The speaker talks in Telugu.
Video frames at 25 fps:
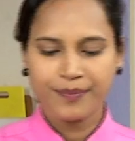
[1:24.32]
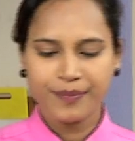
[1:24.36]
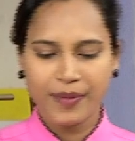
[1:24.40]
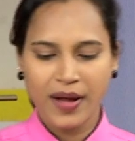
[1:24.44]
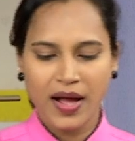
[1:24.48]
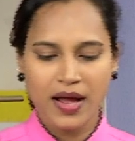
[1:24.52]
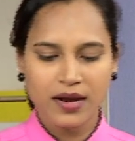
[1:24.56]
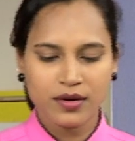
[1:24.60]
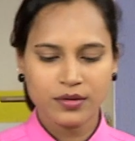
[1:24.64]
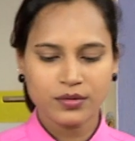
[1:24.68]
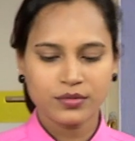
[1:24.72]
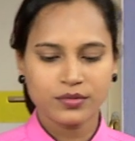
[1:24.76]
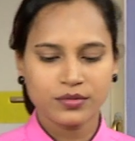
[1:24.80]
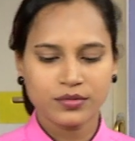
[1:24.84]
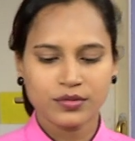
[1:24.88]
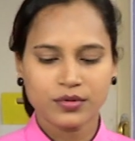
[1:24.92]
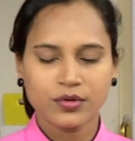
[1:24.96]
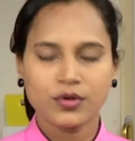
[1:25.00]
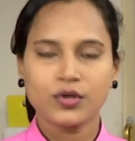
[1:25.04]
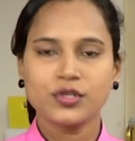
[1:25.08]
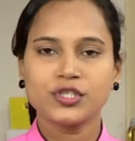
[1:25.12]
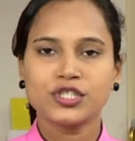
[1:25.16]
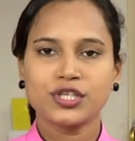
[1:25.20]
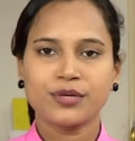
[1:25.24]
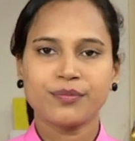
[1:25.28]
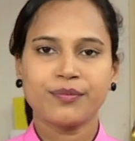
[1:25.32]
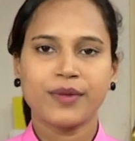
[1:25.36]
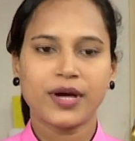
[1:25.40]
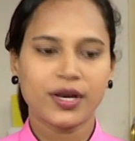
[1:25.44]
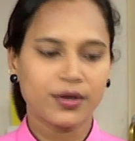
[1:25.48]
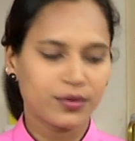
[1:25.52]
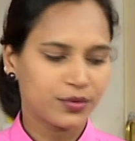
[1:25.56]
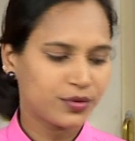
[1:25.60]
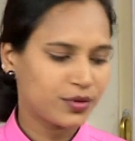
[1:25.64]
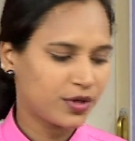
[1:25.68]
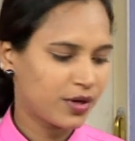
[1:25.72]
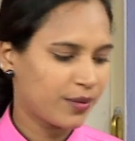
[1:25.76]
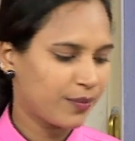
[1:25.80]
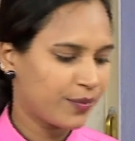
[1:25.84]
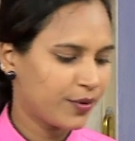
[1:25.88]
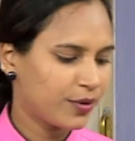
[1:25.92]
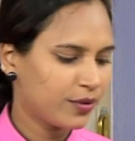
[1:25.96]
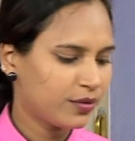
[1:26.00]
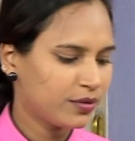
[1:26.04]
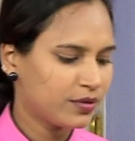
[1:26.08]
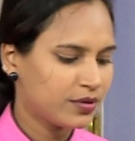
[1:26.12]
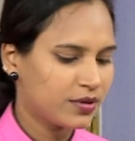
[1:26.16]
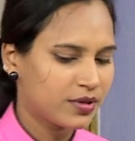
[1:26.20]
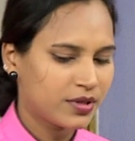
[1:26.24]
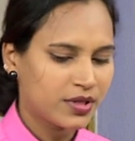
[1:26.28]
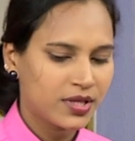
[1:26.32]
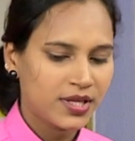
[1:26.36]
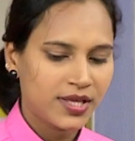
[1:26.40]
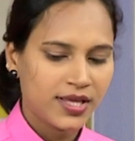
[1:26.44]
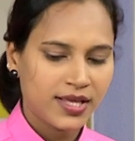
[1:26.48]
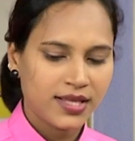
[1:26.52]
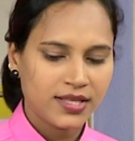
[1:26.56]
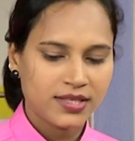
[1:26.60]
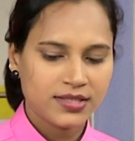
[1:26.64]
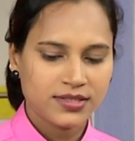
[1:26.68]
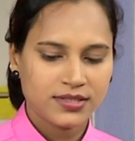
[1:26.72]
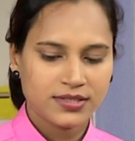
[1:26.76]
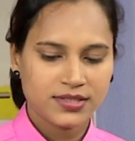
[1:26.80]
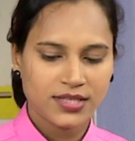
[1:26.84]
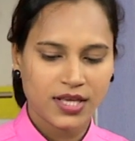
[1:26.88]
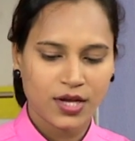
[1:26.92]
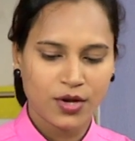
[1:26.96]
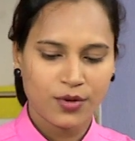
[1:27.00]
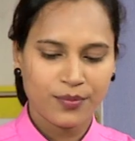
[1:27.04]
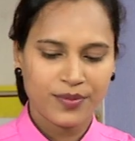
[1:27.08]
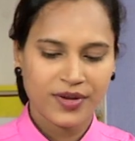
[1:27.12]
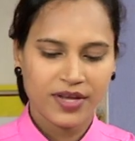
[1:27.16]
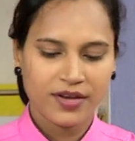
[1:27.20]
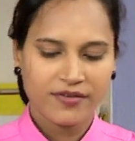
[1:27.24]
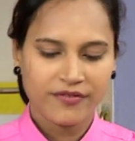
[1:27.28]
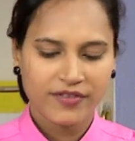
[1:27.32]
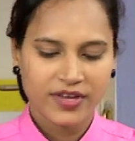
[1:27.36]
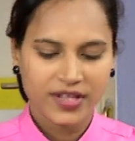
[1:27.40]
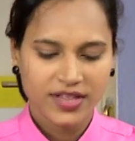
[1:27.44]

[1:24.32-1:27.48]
పాలు కొంచెం మరుగుతున్నప్పుడు సగ్గుబియ్యం